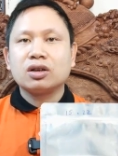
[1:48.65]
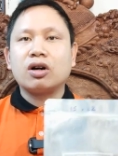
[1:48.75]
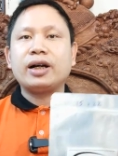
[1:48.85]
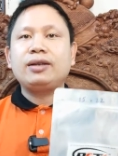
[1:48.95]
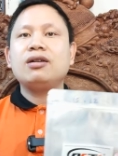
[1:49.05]

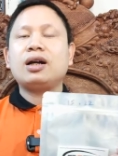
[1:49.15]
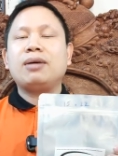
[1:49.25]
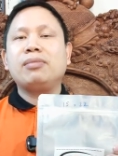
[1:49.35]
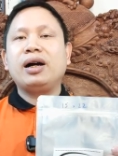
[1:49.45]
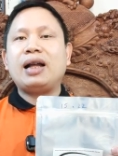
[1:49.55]
có kích thước
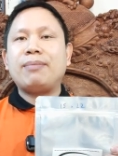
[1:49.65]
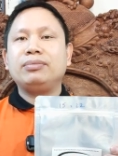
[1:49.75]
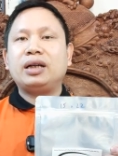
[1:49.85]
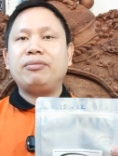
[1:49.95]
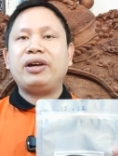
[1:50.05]
là
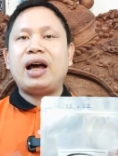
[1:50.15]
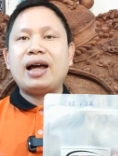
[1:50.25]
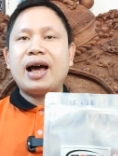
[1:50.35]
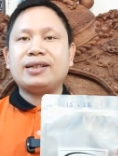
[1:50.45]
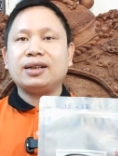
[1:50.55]
15 x
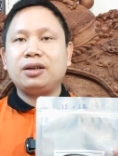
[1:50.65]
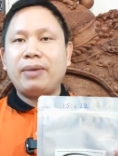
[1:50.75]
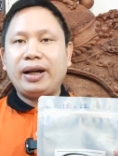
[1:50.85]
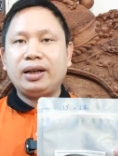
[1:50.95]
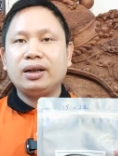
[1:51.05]
22 cm